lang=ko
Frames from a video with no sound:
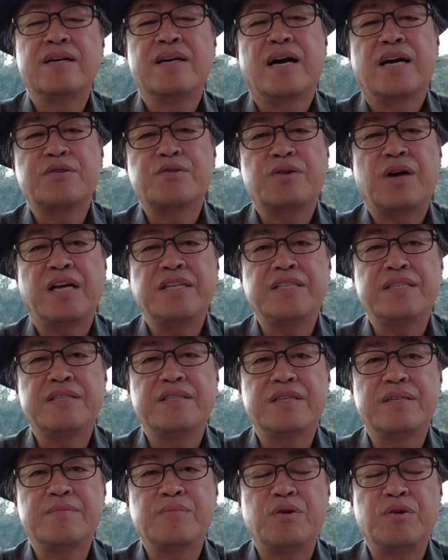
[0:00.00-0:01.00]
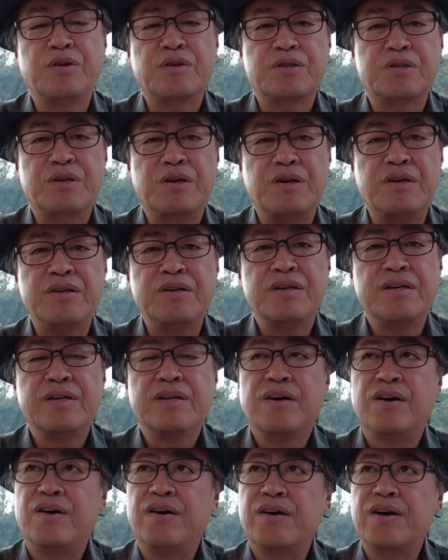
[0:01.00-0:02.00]
아주 한인들이 모여서
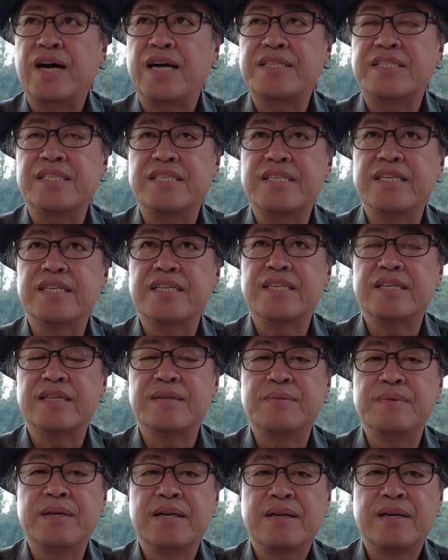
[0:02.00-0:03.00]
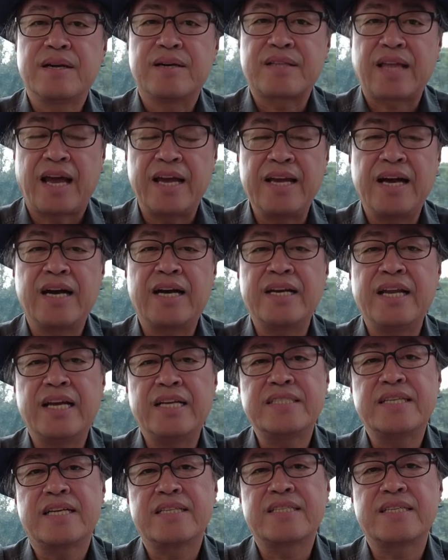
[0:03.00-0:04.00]
같이 다양한
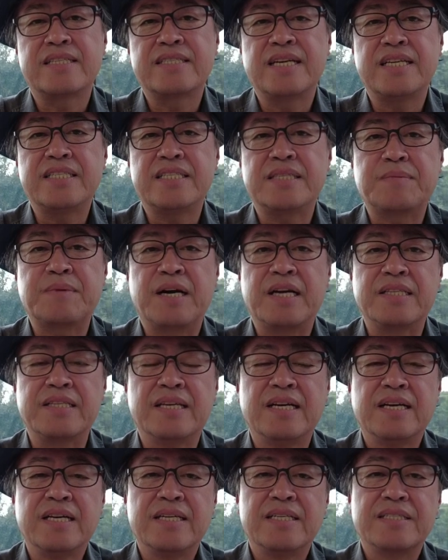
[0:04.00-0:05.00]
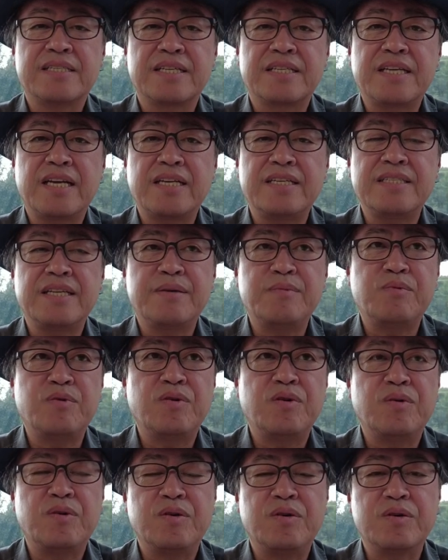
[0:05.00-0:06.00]
행사들을 했지만, 이제 최근에
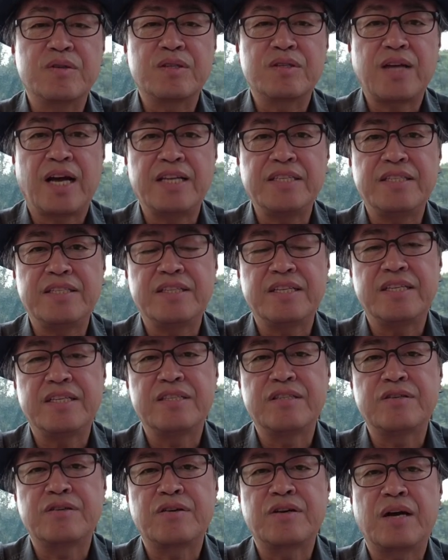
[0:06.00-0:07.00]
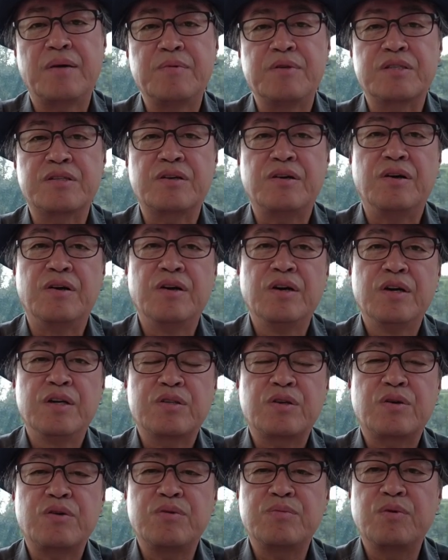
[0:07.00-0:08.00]
한인들이 늘어나면서
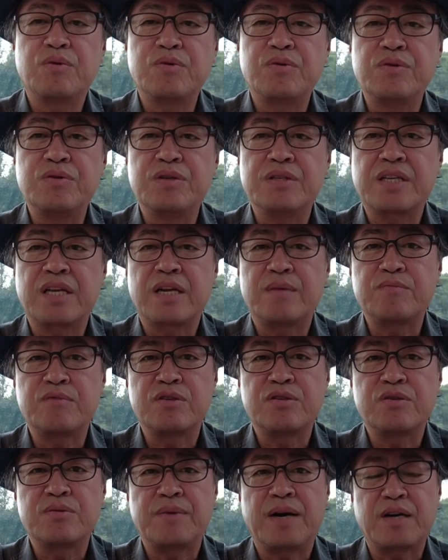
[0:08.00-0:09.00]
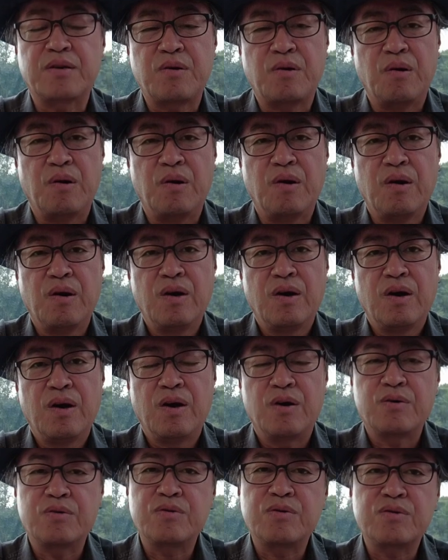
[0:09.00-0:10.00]
서로 모르는 사람들도 많고,
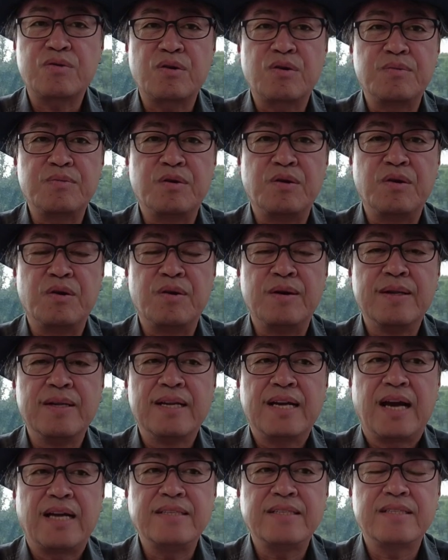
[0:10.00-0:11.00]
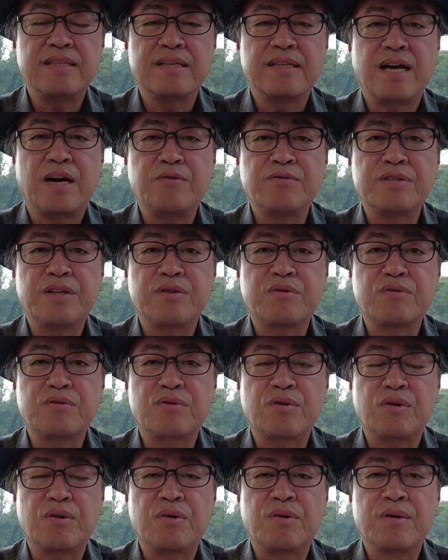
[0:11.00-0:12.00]
그리고 또 한인들 가운데도
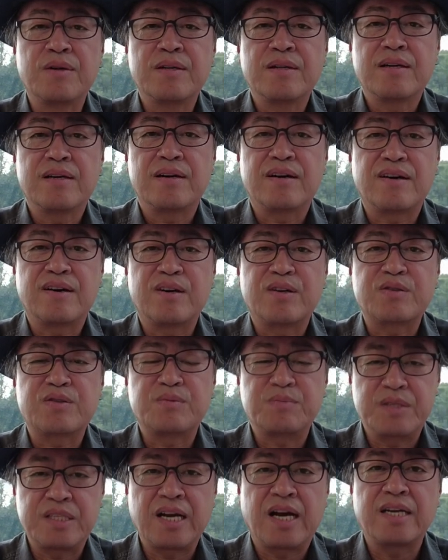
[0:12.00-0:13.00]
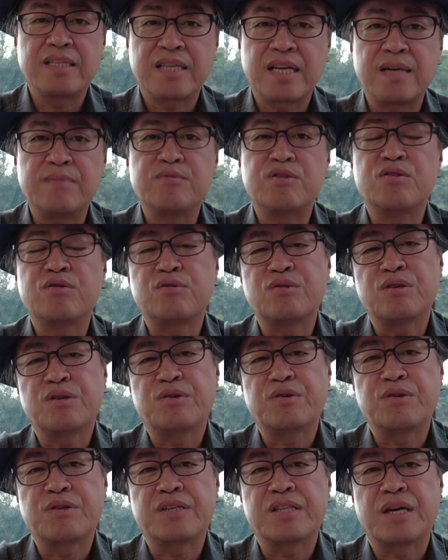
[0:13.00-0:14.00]
또 좀 이상한 사람들도
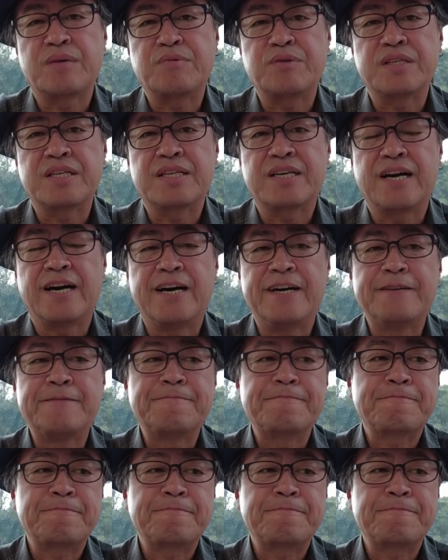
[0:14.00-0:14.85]
있고 이러다 보니까,